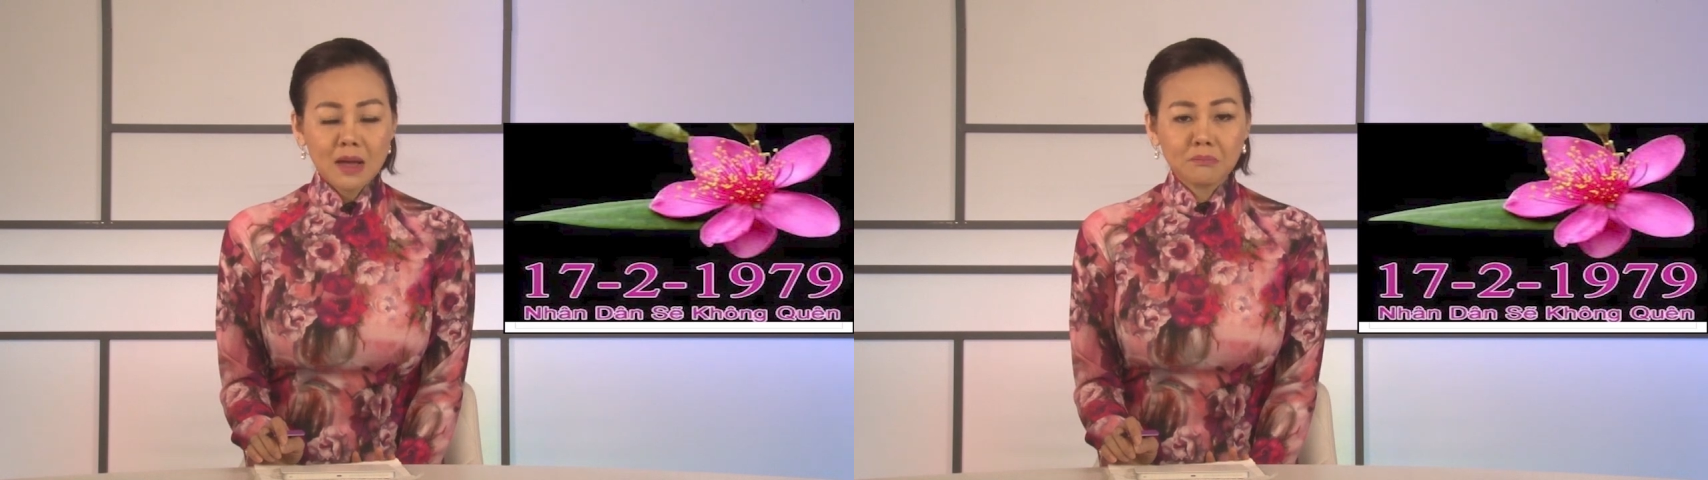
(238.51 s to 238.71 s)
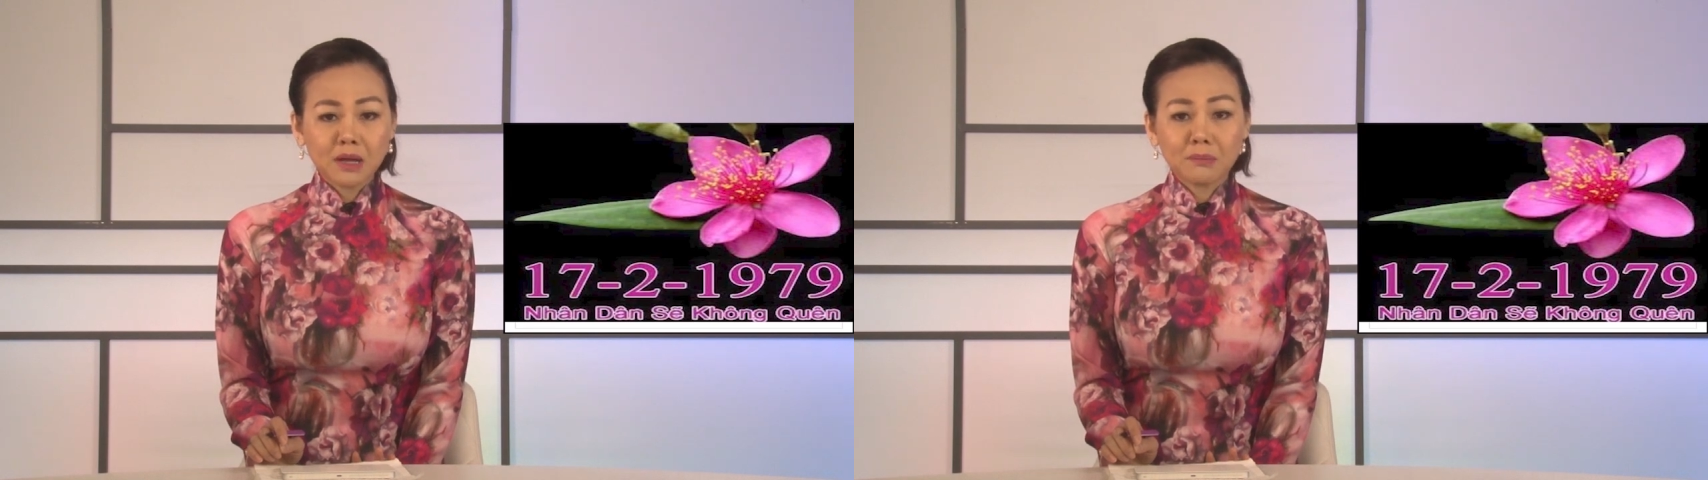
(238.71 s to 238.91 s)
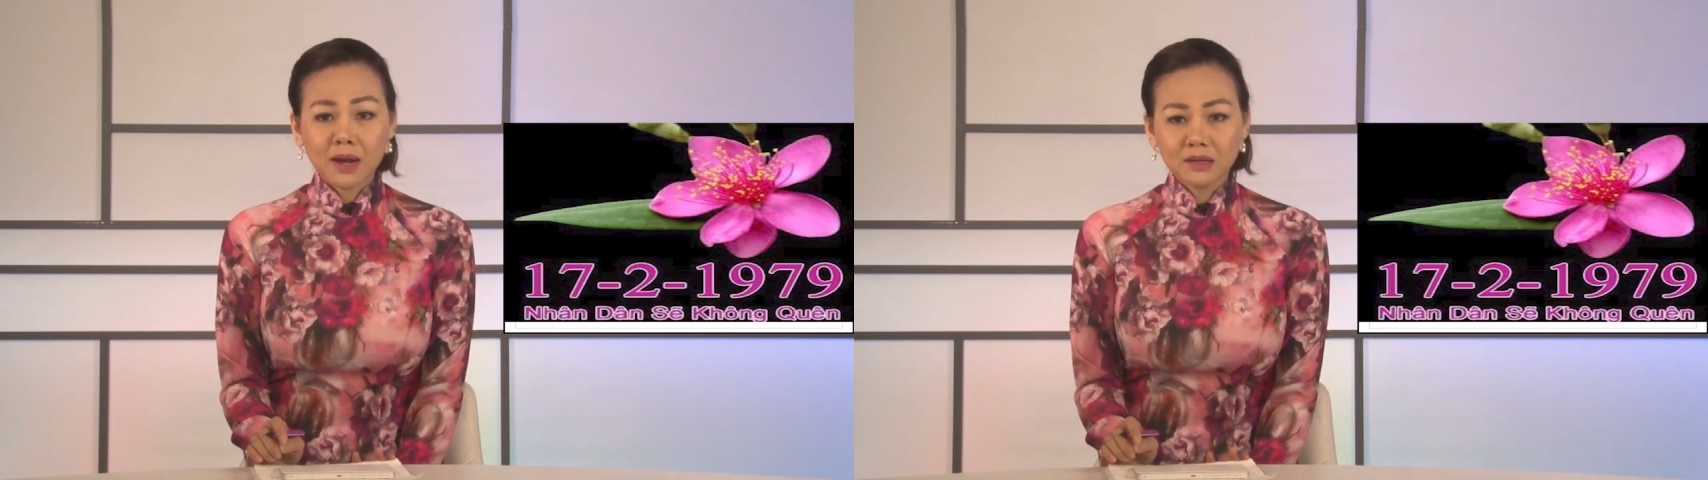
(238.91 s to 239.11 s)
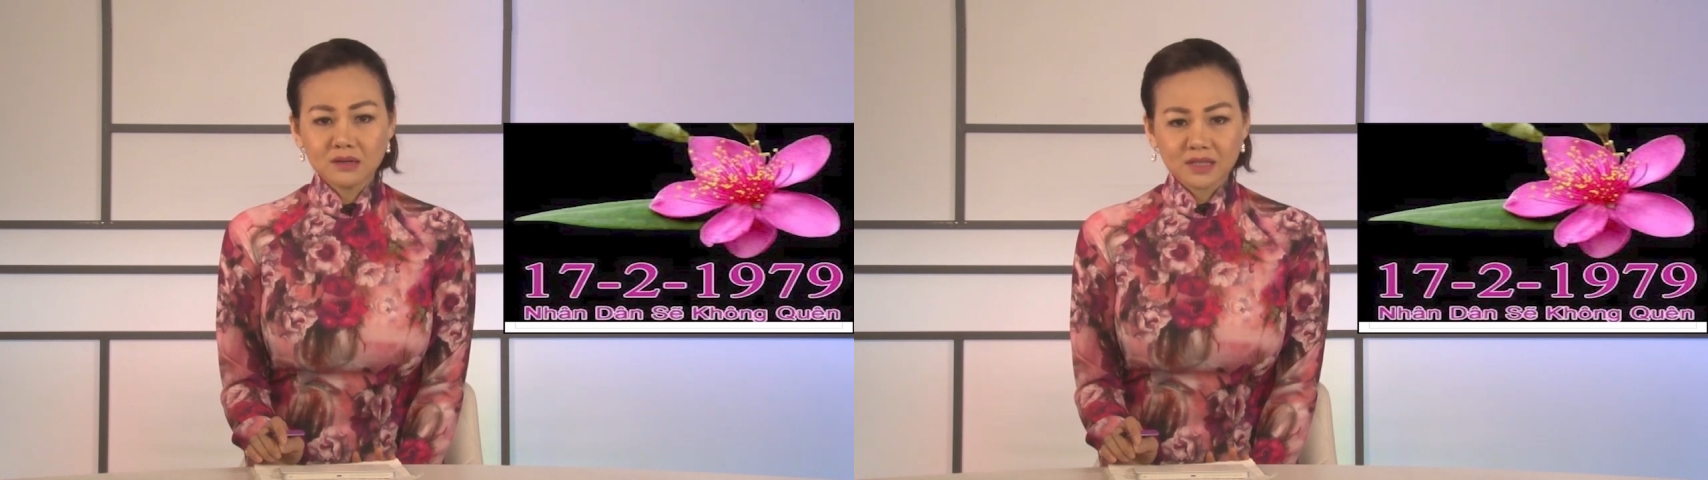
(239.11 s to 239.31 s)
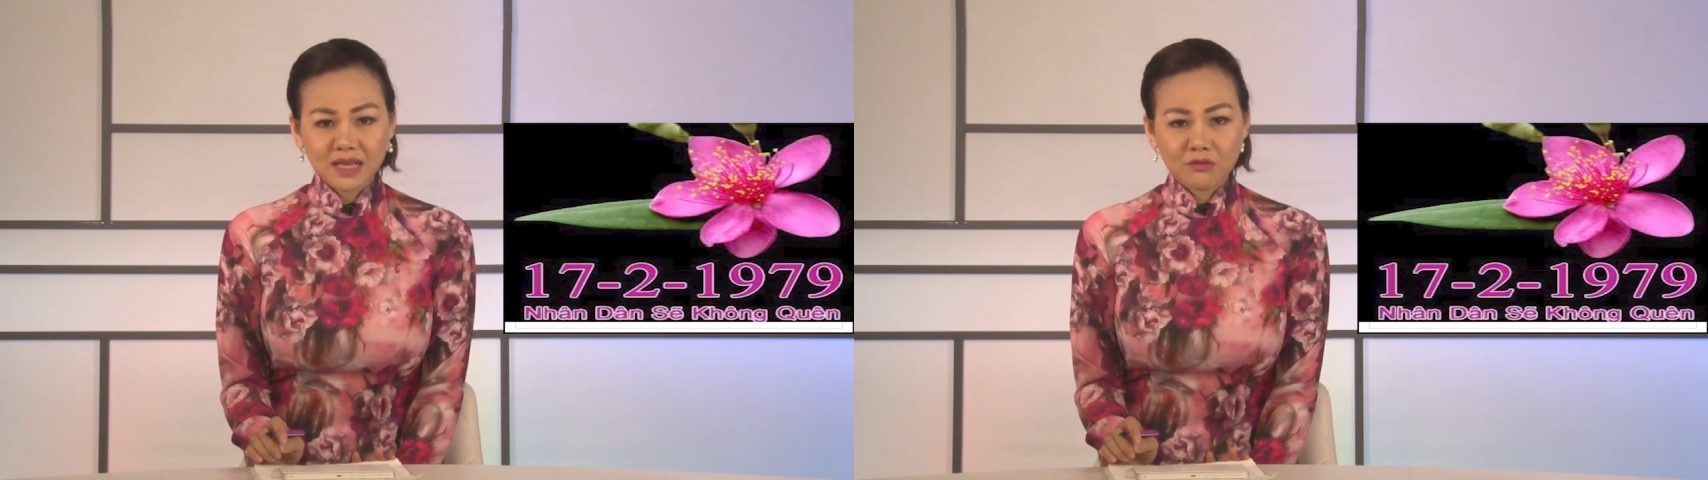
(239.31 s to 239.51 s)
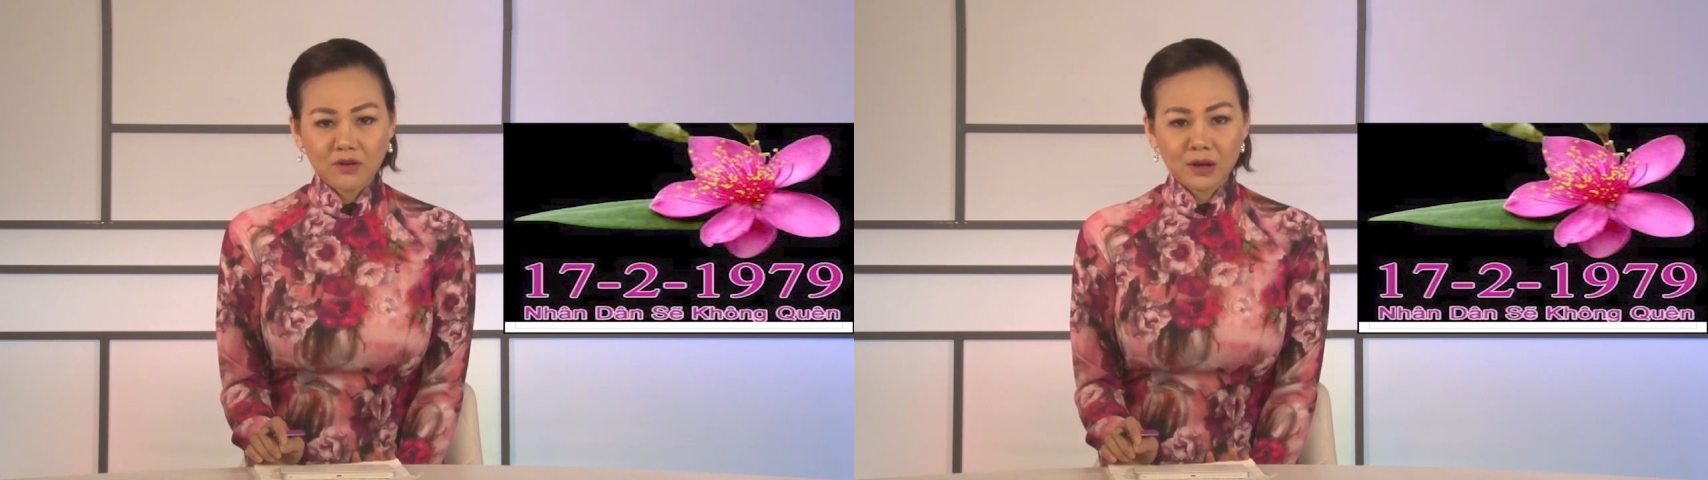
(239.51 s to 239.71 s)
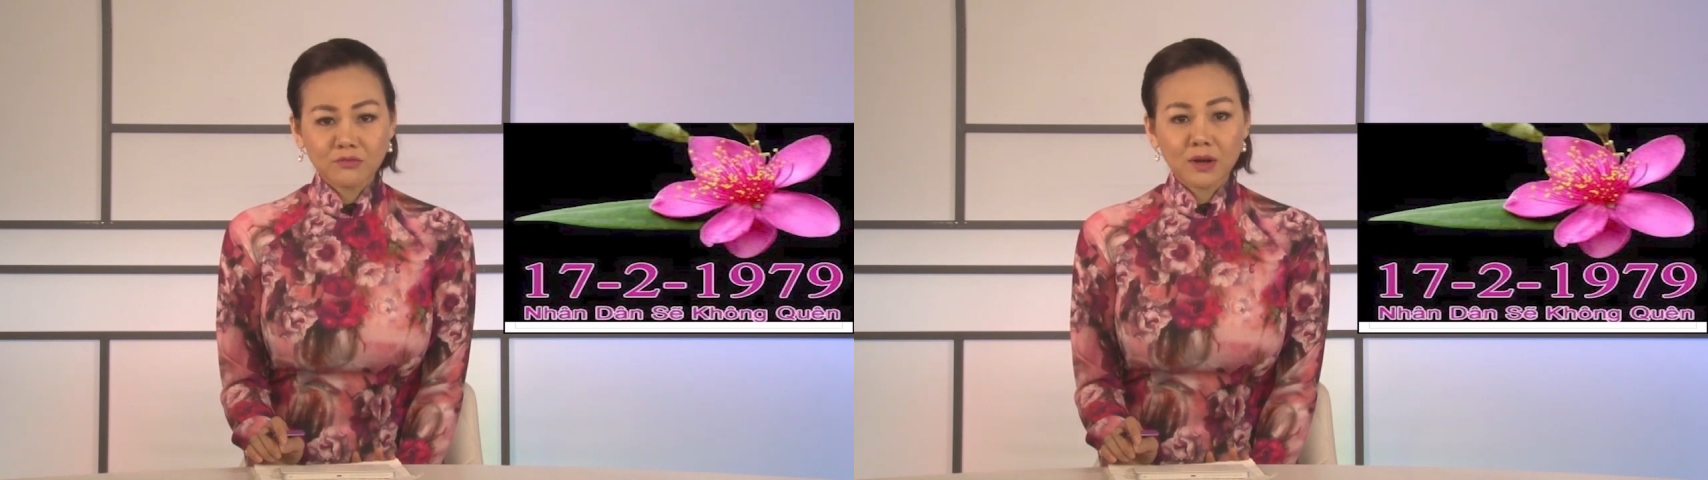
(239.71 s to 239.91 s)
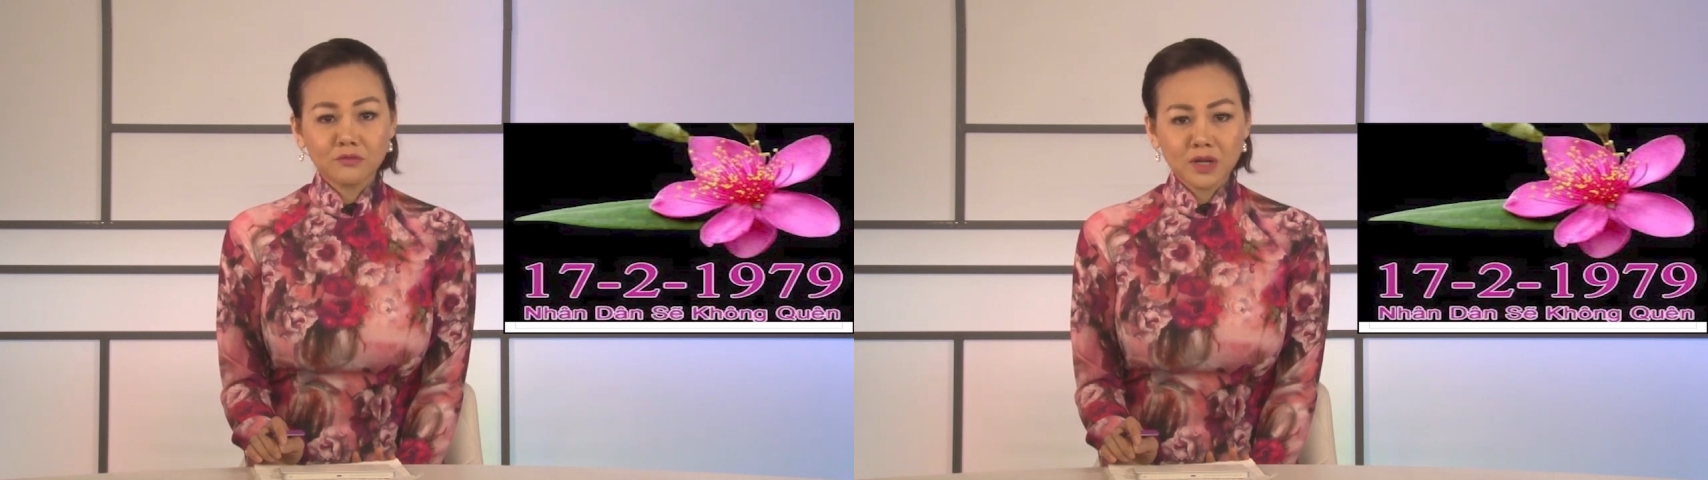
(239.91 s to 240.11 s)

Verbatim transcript: may mắn được nhà văn Phạm